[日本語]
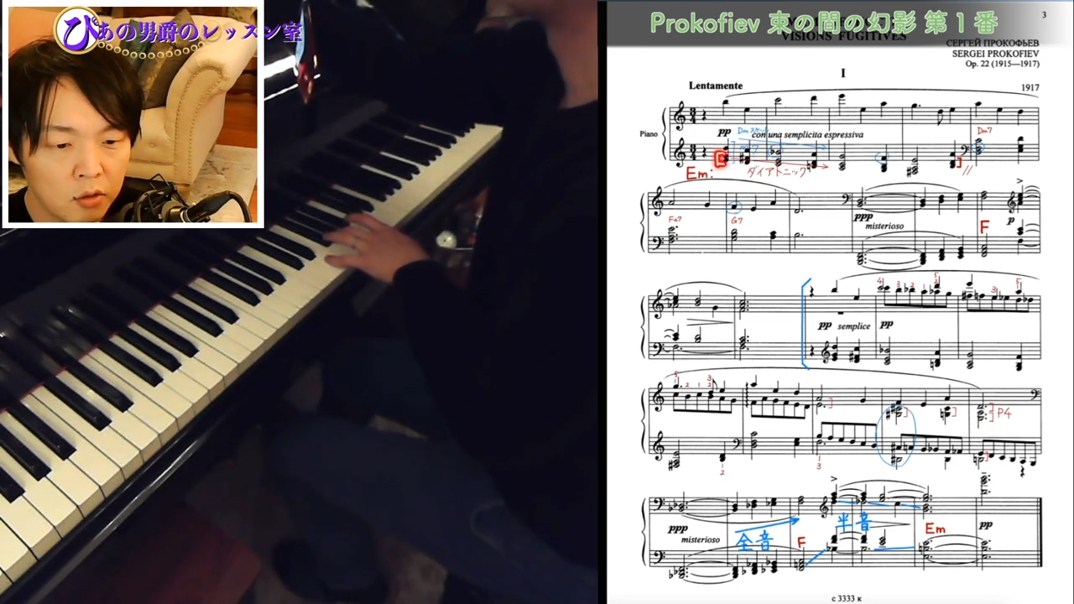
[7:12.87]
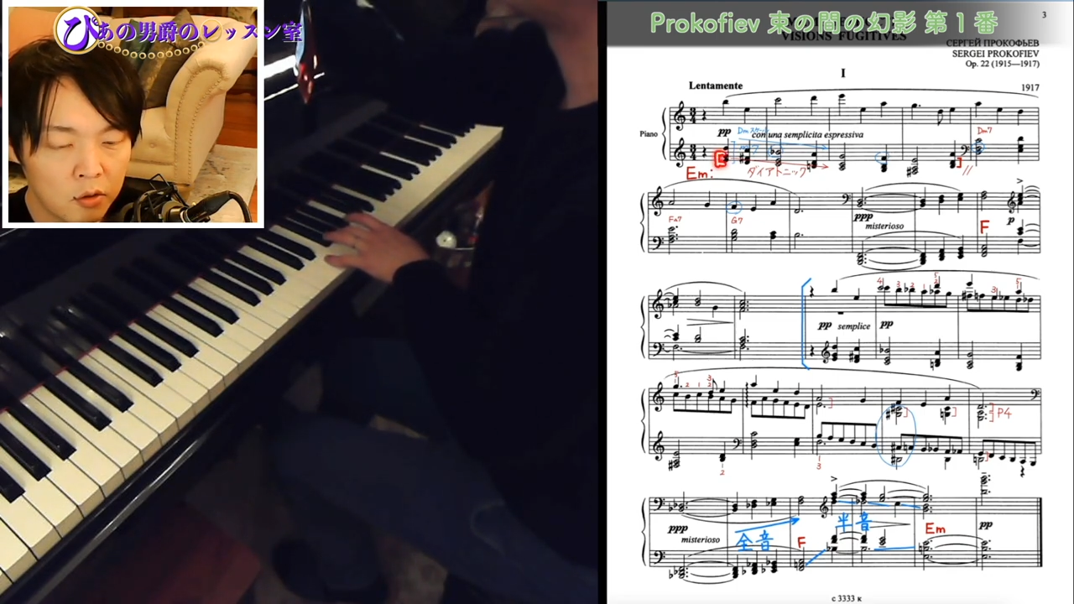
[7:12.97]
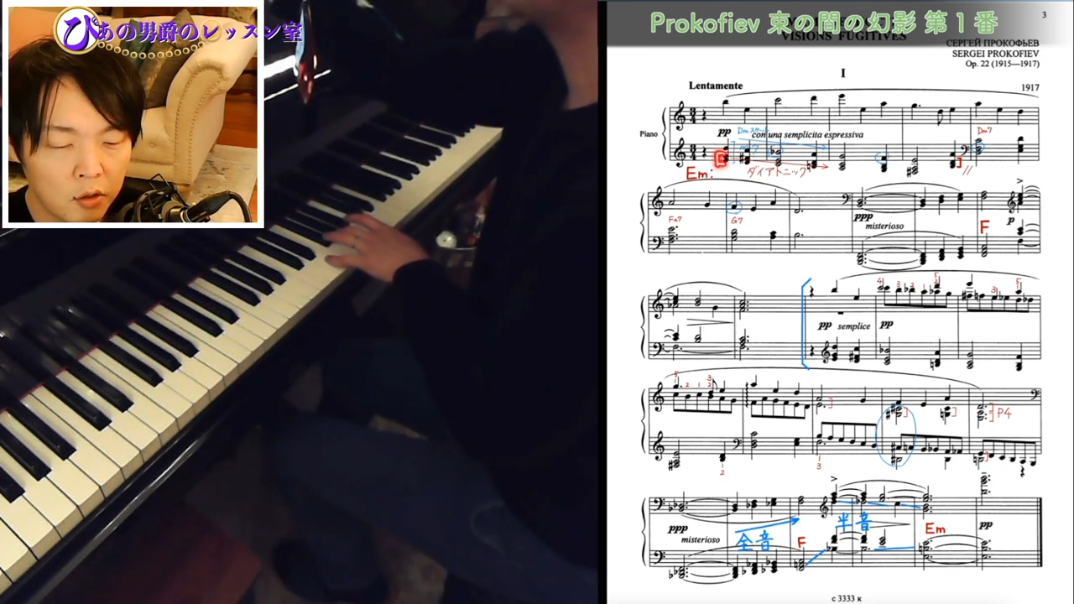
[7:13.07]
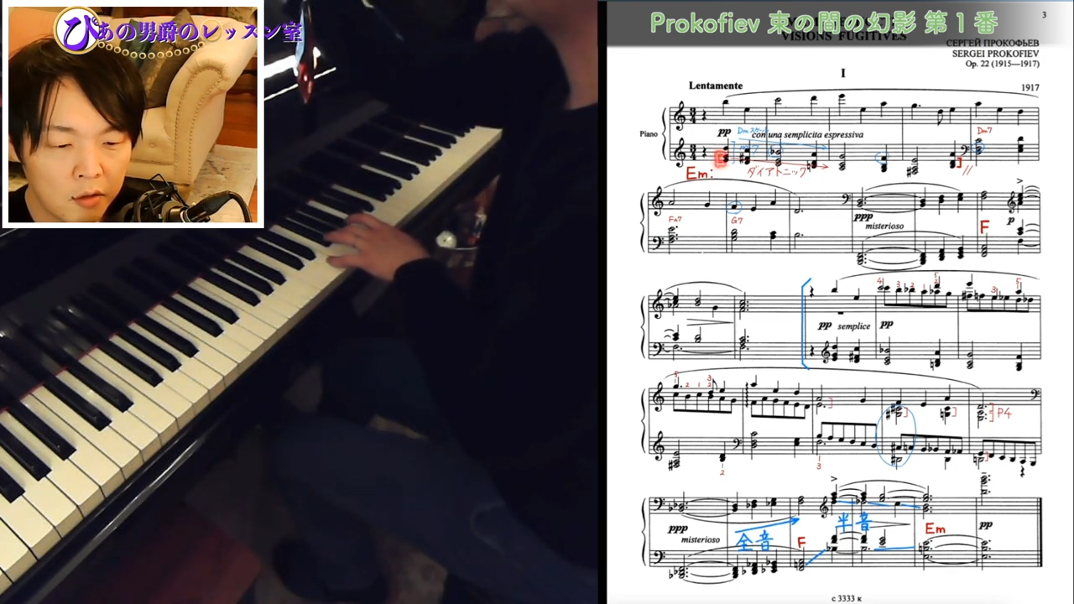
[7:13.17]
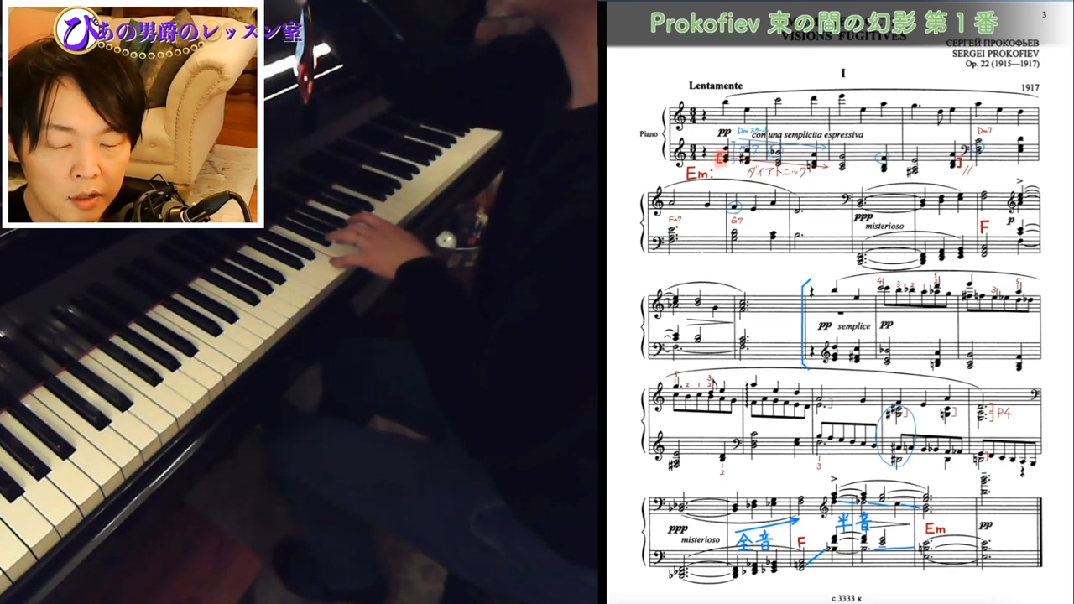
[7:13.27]

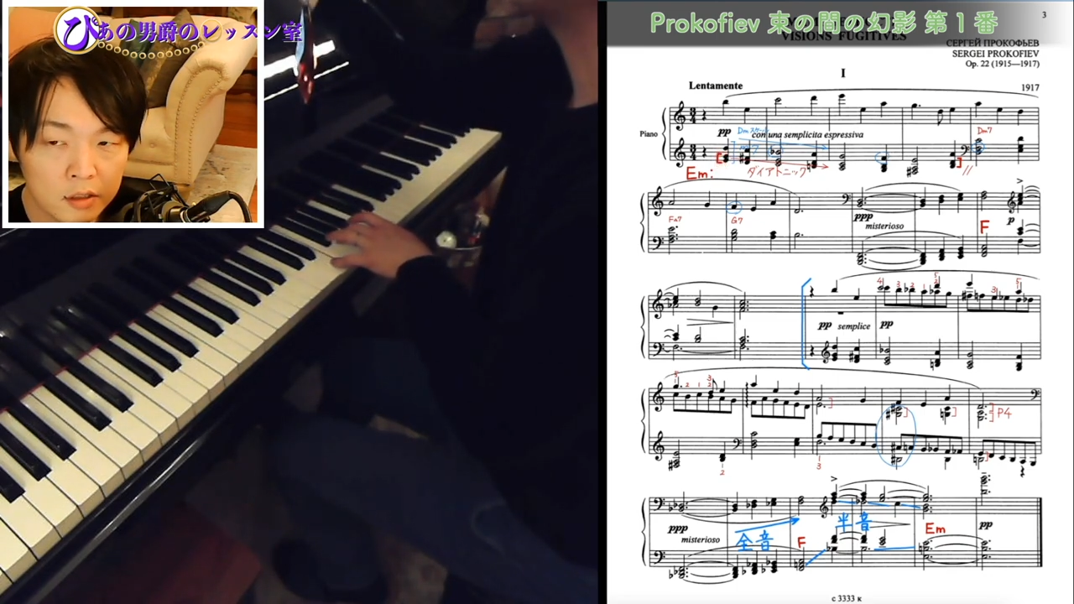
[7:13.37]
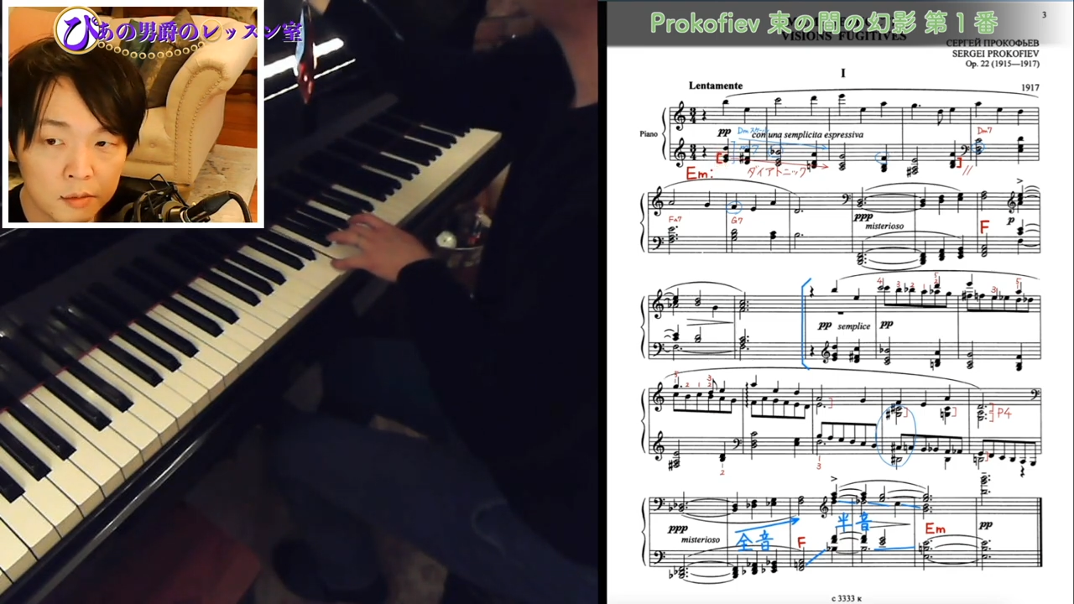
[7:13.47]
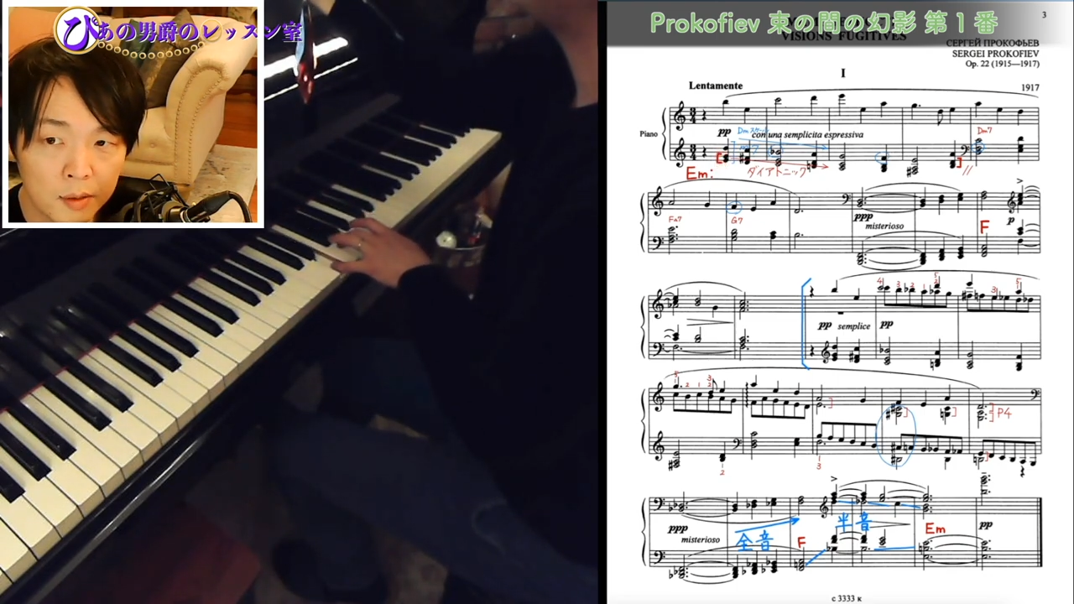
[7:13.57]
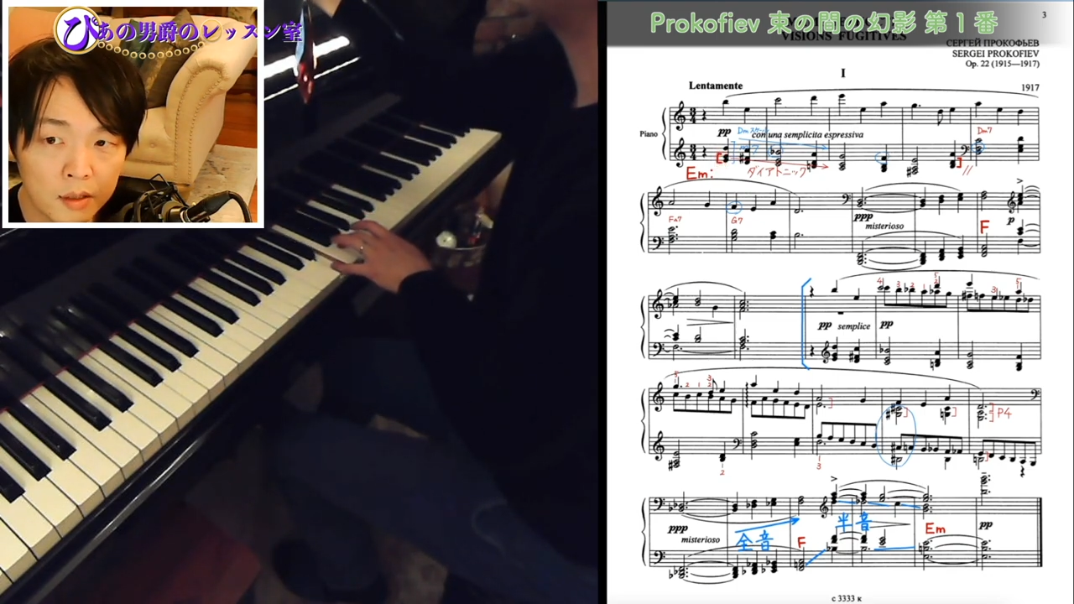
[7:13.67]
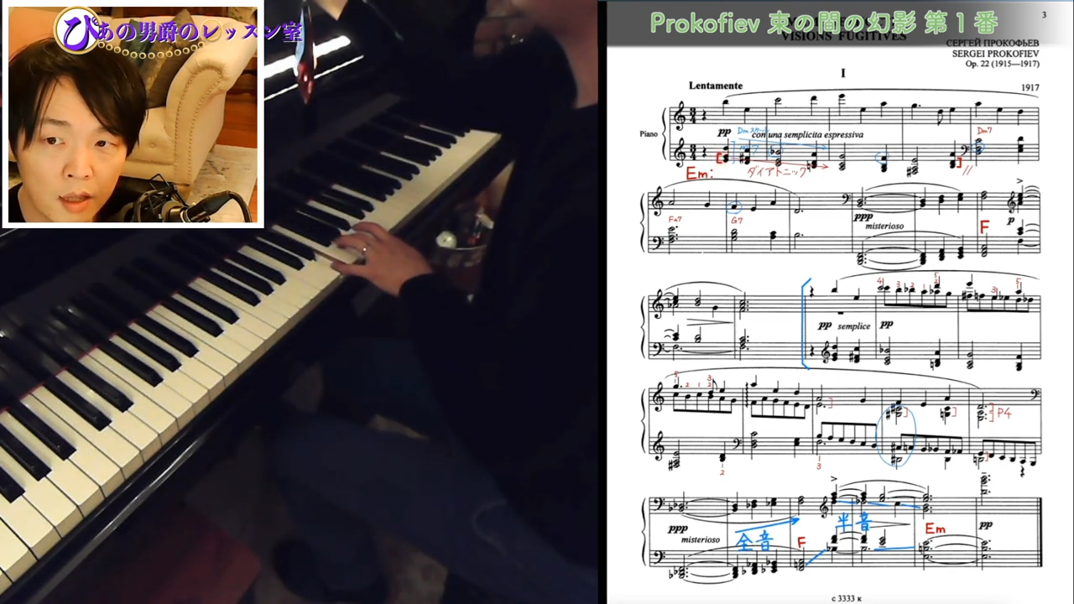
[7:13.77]
これは
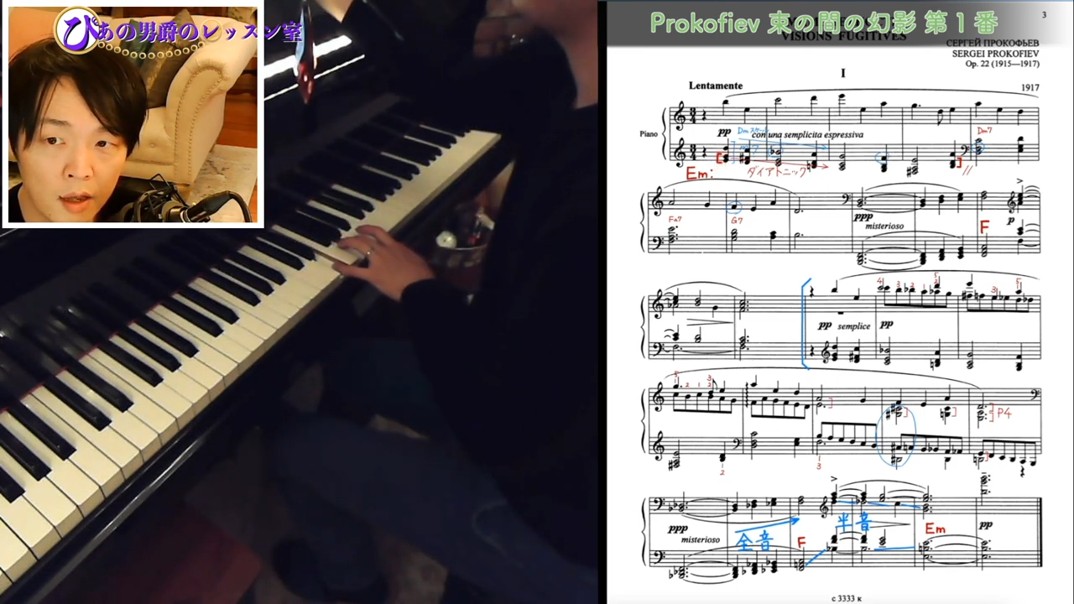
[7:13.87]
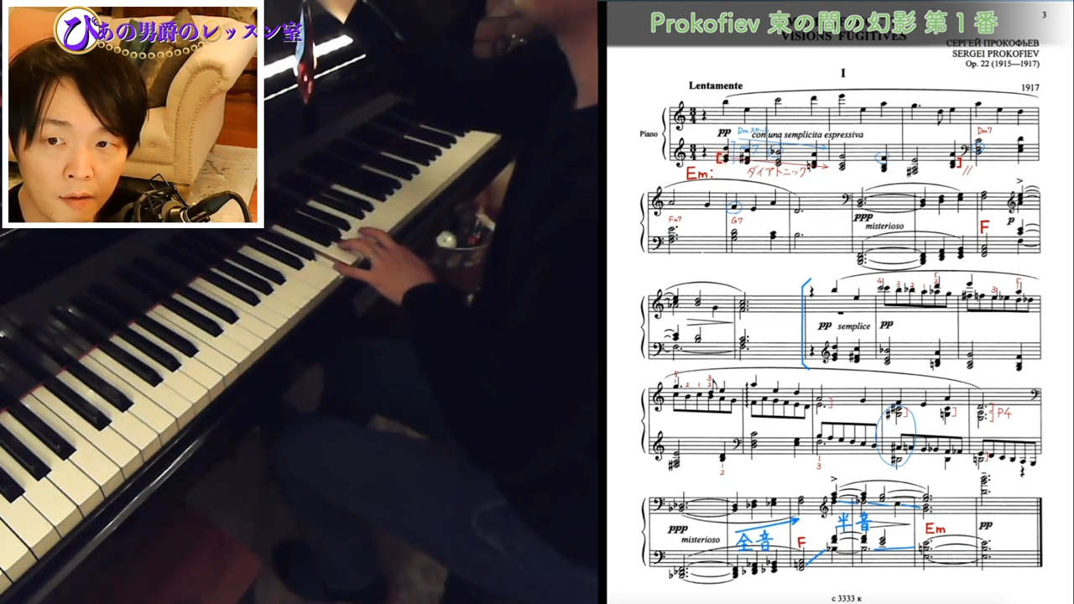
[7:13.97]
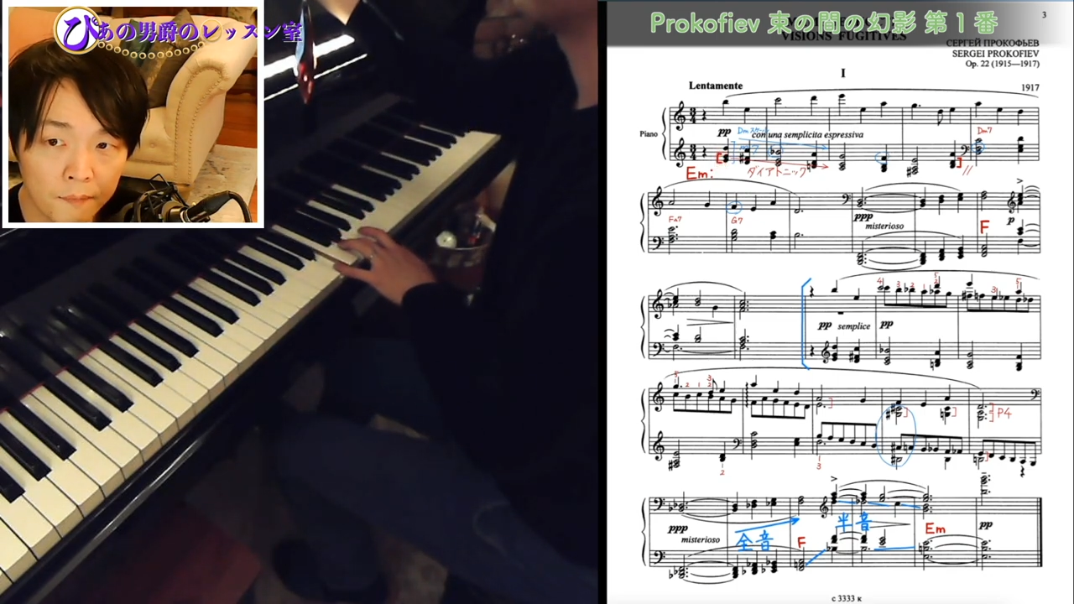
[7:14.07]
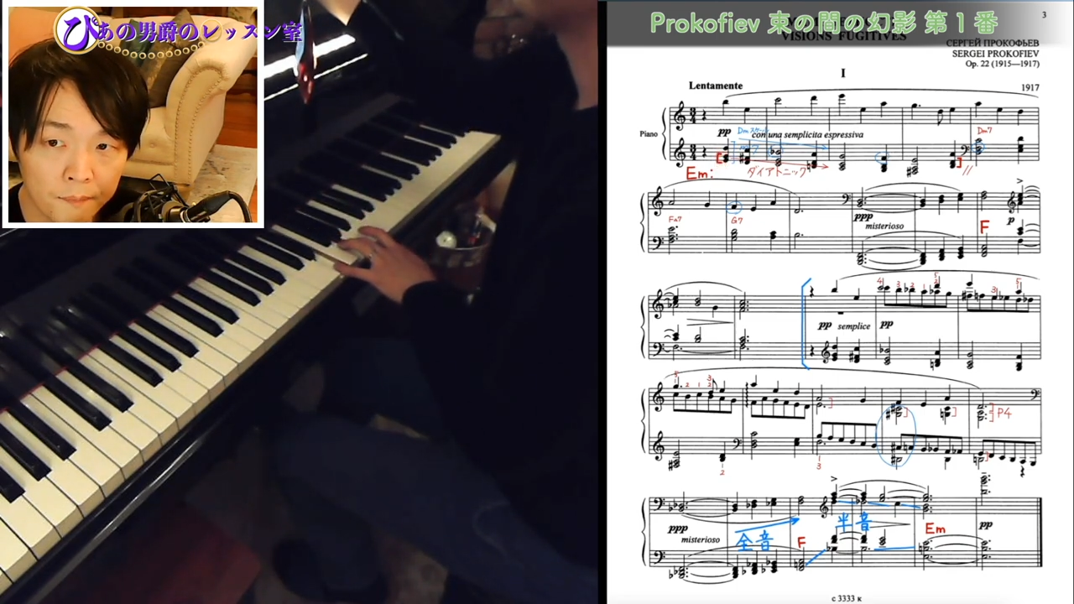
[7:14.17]
すべて、